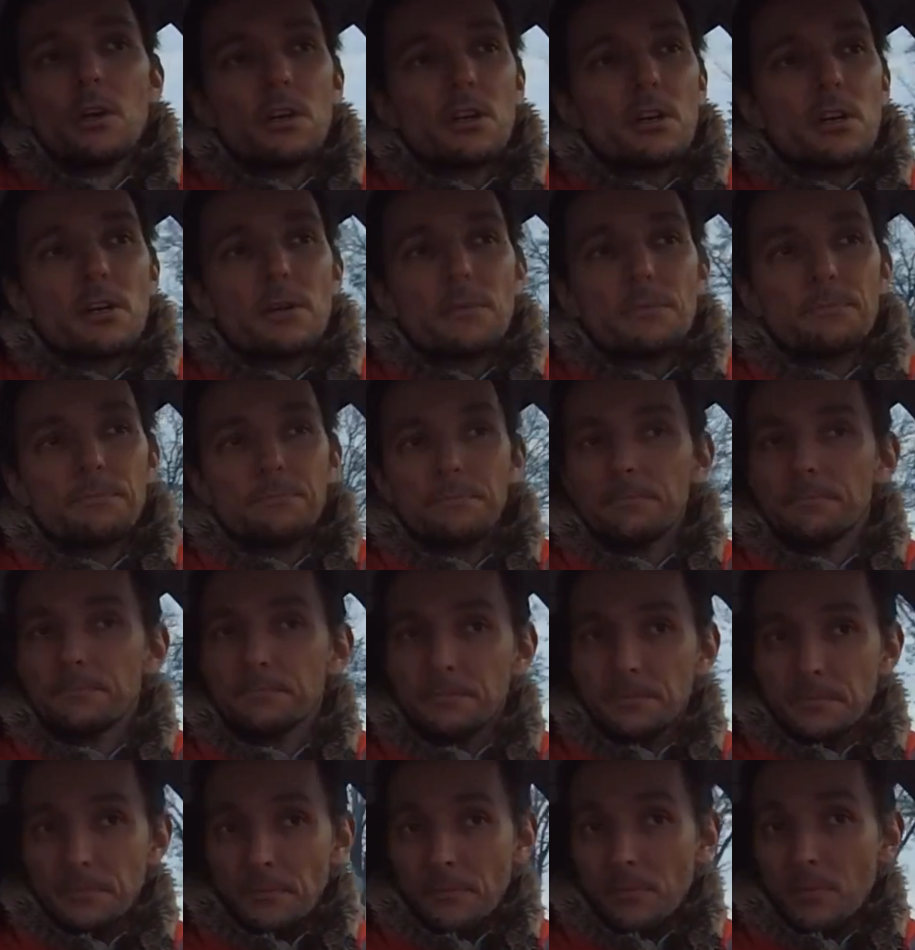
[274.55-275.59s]
Ähm,
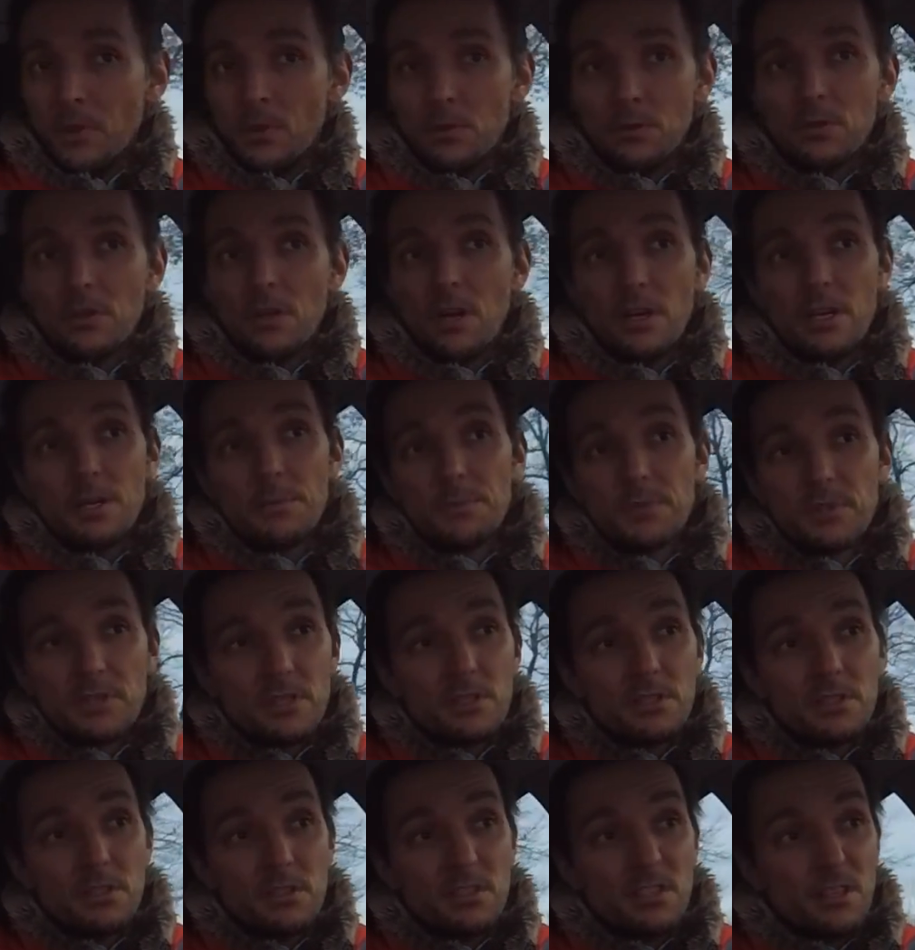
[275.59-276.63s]
und da gibt es
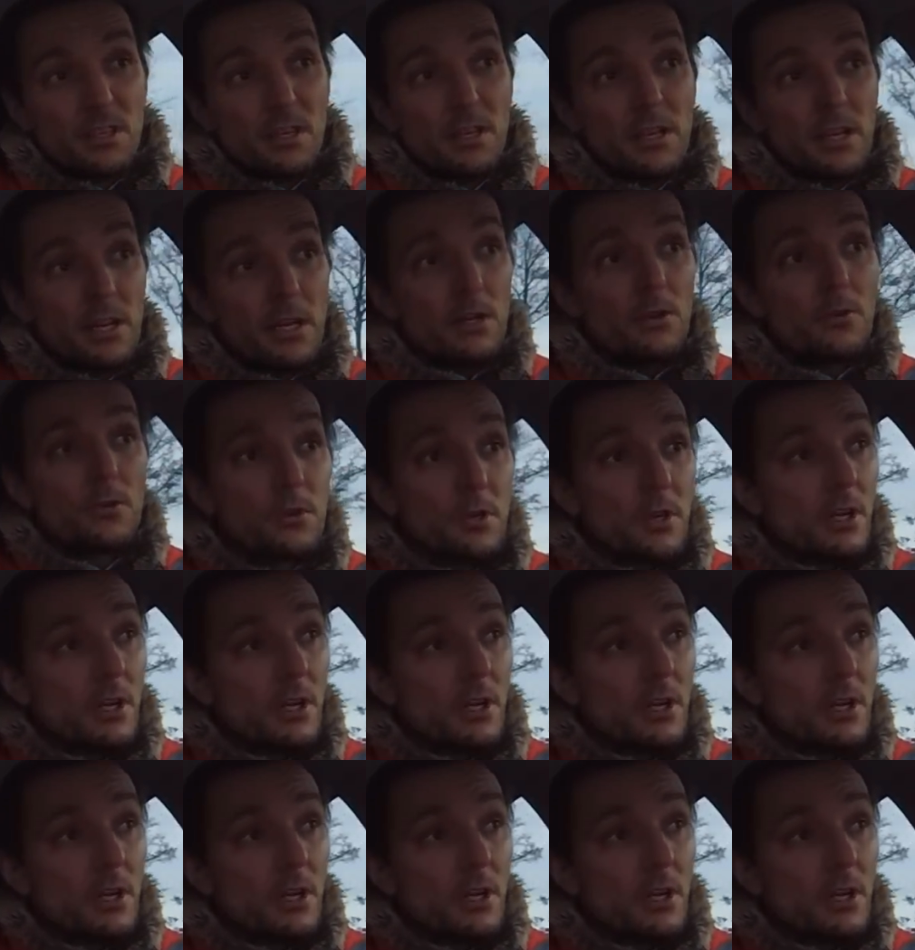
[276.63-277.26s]
gesetzliche Regelungen.